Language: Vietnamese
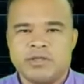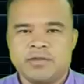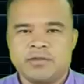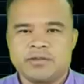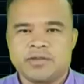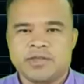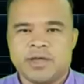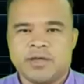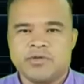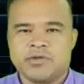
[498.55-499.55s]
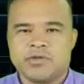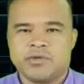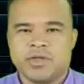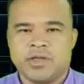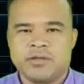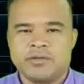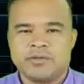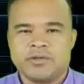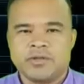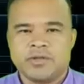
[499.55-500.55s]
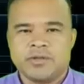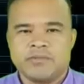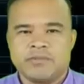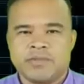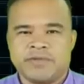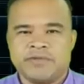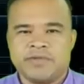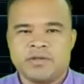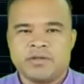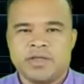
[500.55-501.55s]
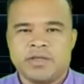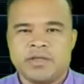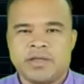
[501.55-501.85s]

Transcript: đó là mẫu trí thức xã hội chủ nghĩa.